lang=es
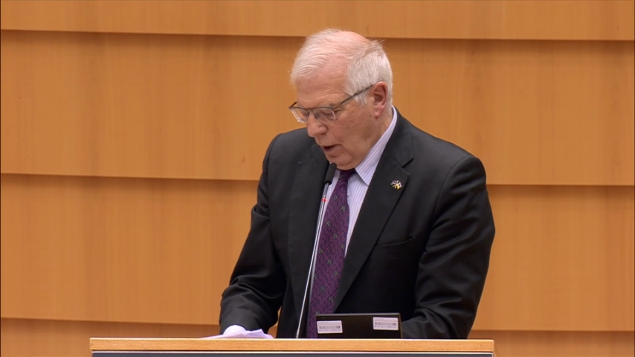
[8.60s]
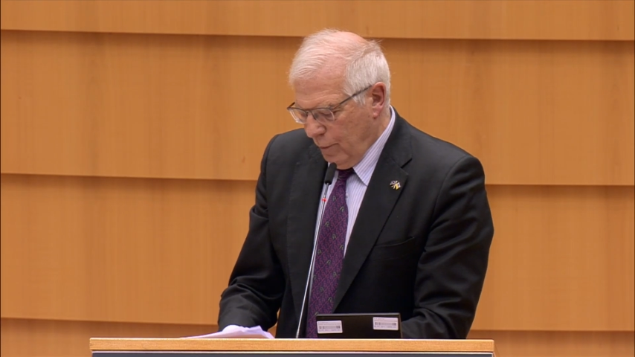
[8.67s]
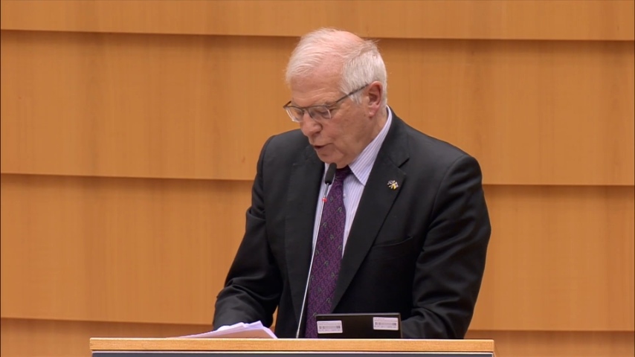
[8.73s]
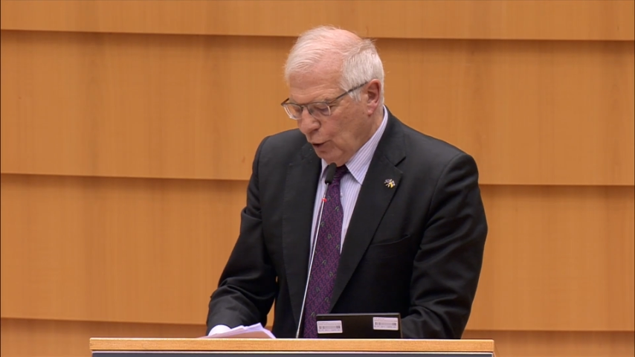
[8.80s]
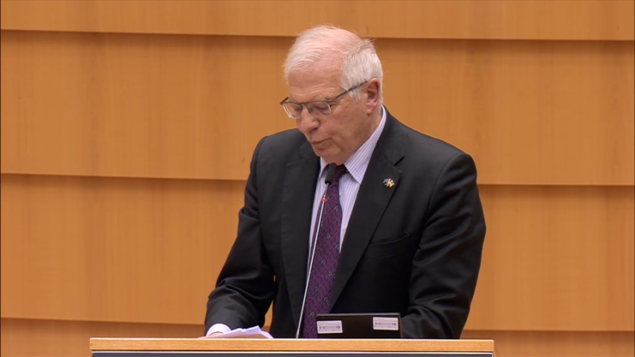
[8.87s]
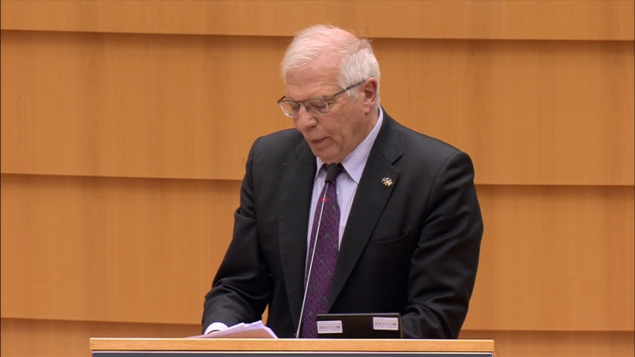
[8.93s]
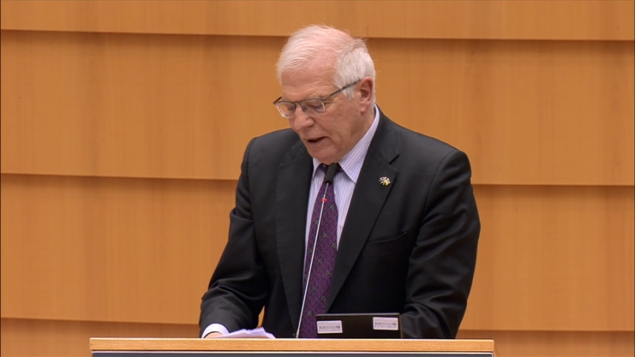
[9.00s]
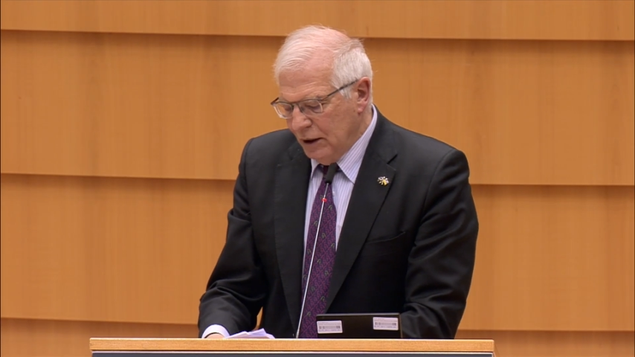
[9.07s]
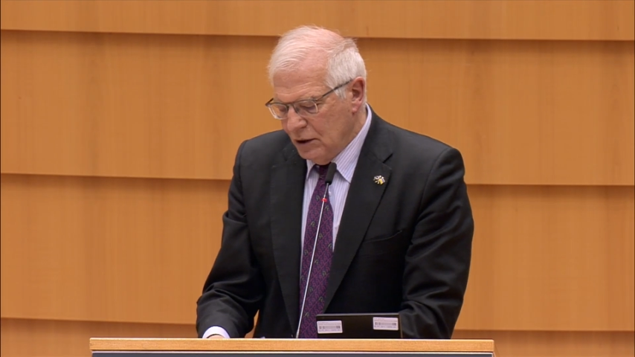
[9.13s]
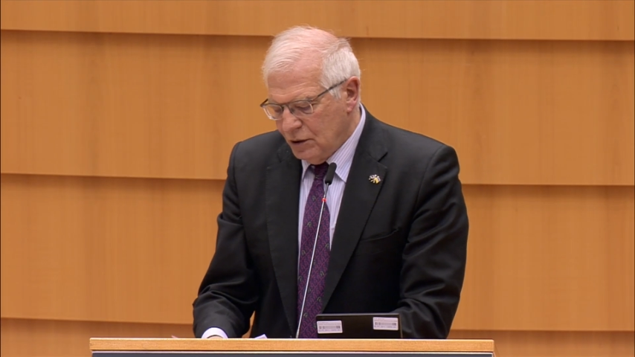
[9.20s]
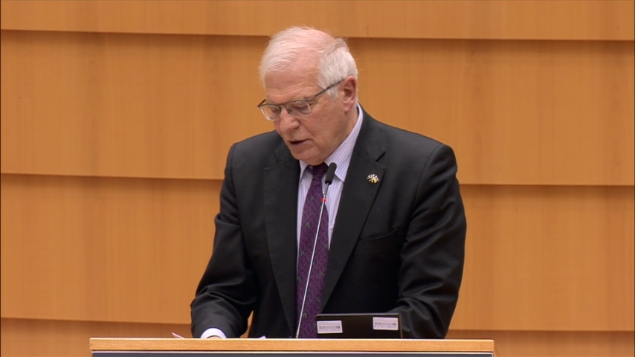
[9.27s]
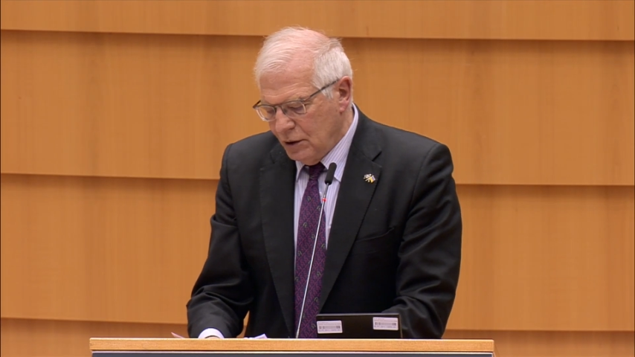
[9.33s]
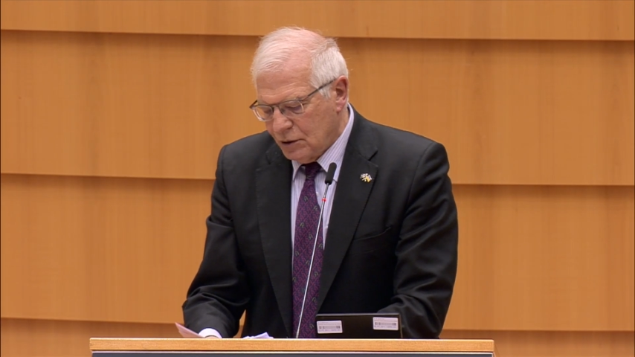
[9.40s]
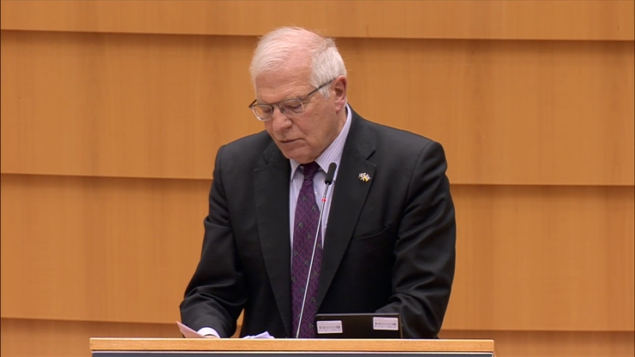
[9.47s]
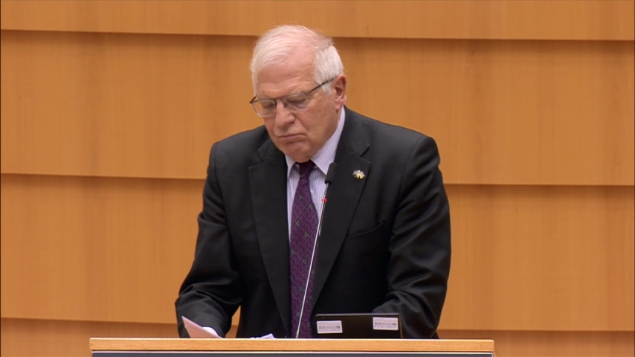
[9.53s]
Ha habido
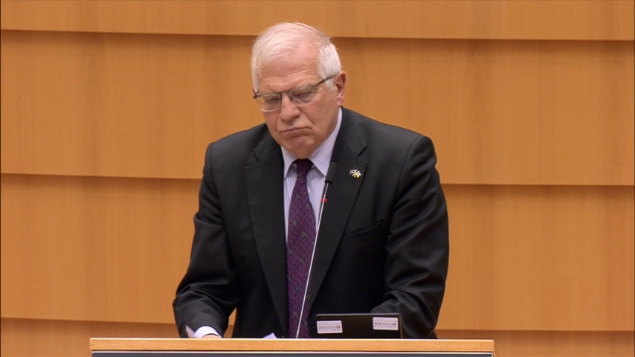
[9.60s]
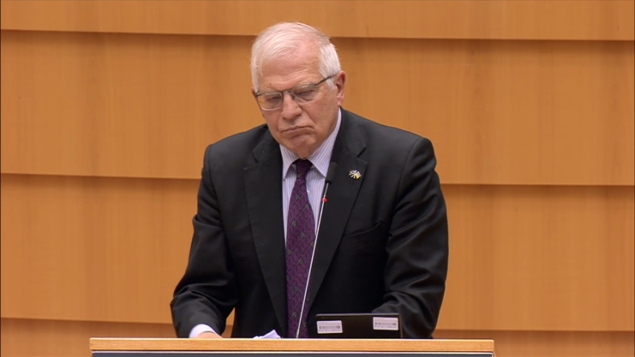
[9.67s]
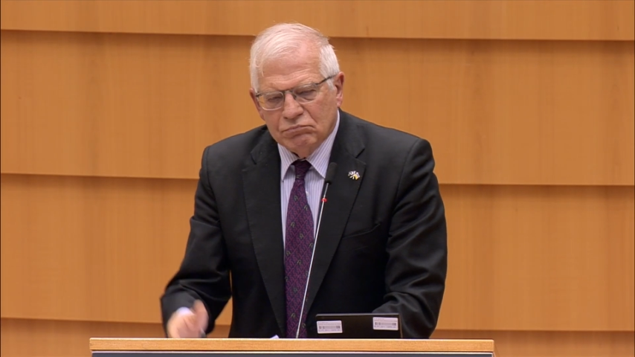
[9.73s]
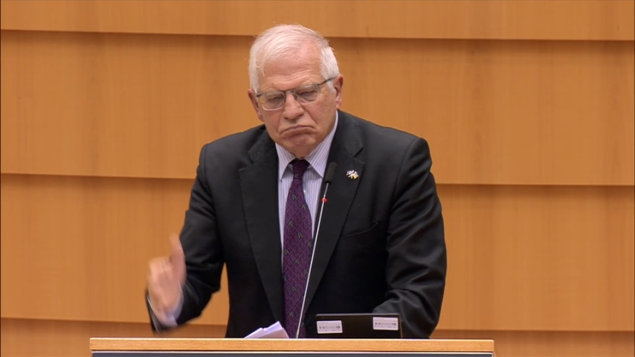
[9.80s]
países